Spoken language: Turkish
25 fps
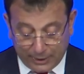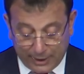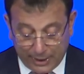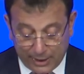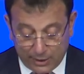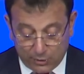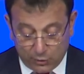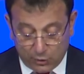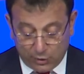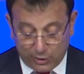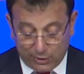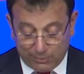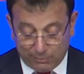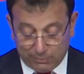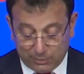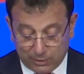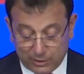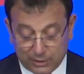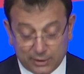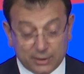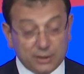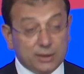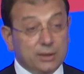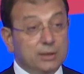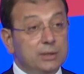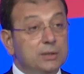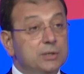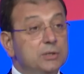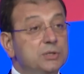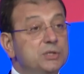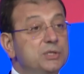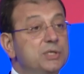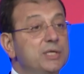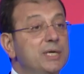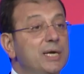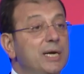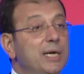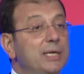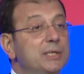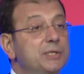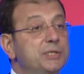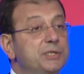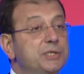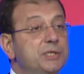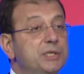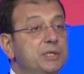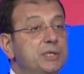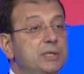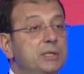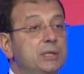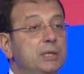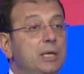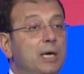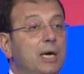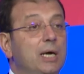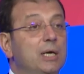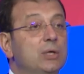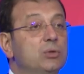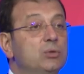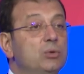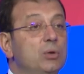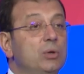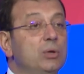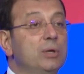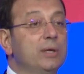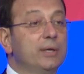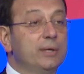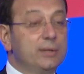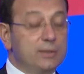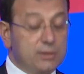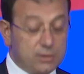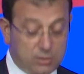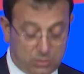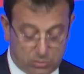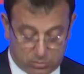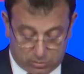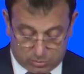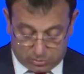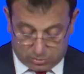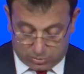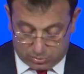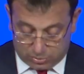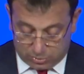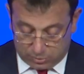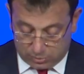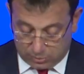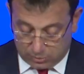en önemli siyasi aktörlerinden oldu.